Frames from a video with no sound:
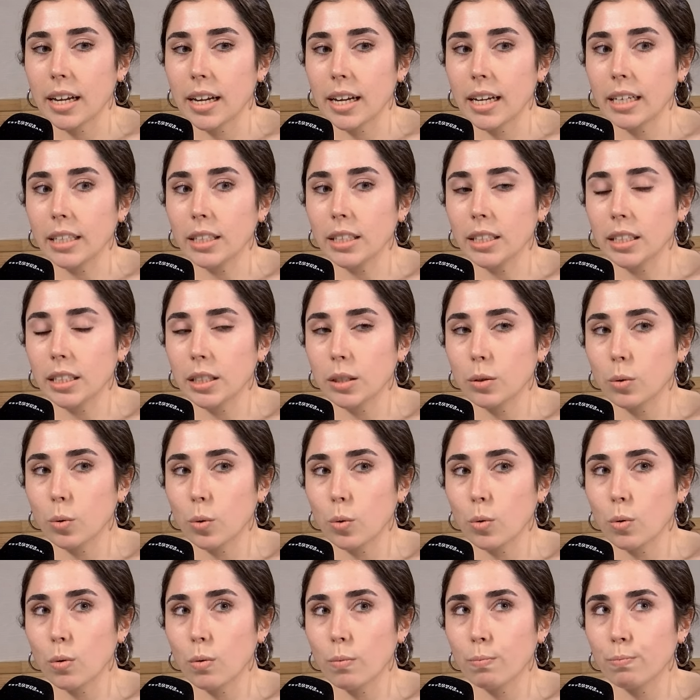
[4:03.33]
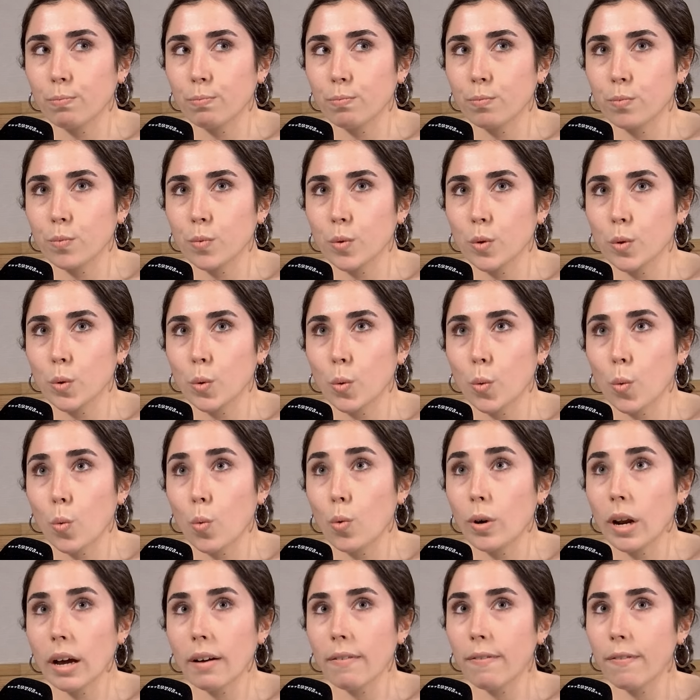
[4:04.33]
es mm,
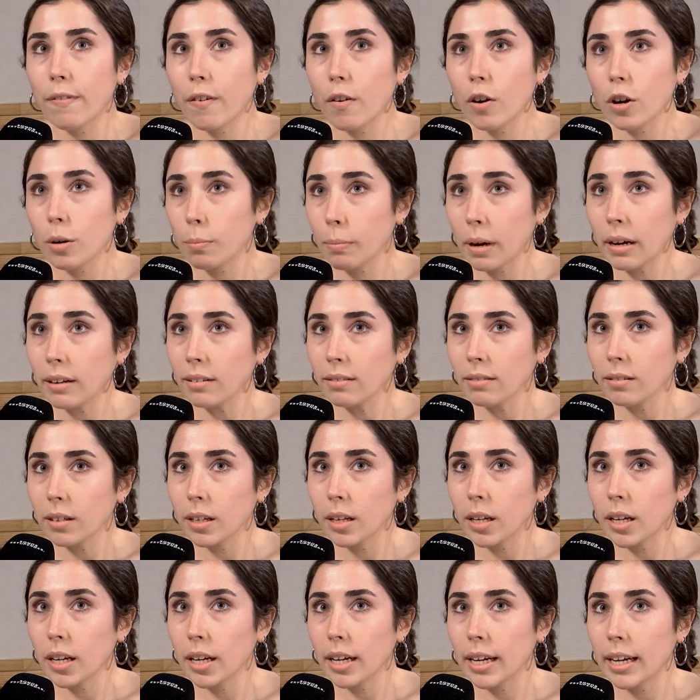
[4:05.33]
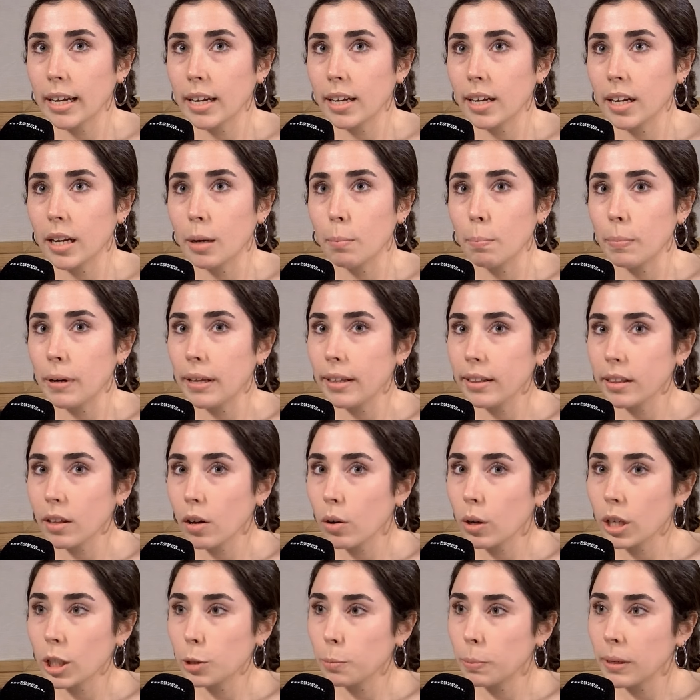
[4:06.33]
una forma eh,
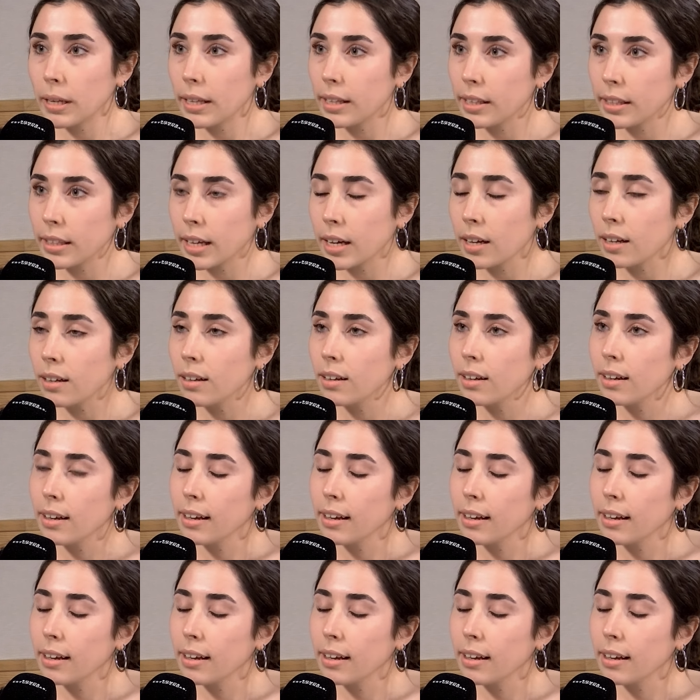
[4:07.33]
implícita o explícita